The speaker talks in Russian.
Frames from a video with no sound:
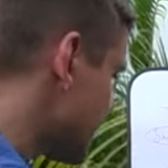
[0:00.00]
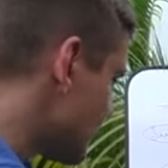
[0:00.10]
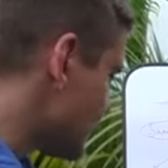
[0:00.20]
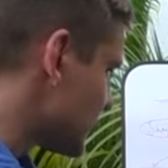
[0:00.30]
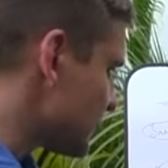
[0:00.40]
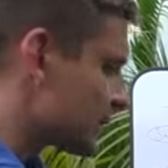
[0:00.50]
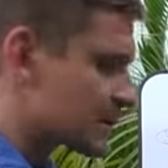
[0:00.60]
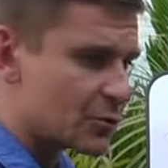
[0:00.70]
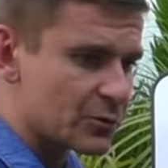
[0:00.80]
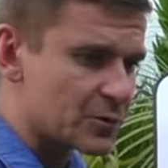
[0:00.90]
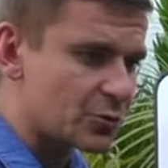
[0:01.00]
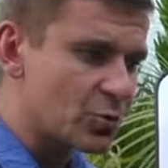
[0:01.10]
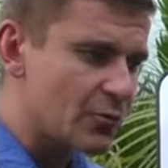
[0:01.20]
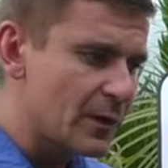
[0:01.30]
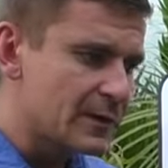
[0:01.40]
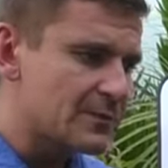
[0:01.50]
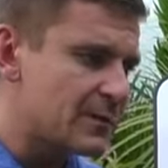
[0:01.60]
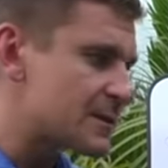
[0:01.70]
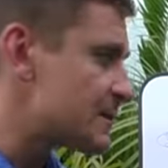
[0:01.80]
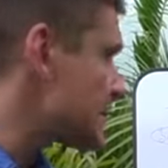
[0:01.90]
работы миграционных судов,
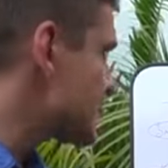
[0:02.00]
связанные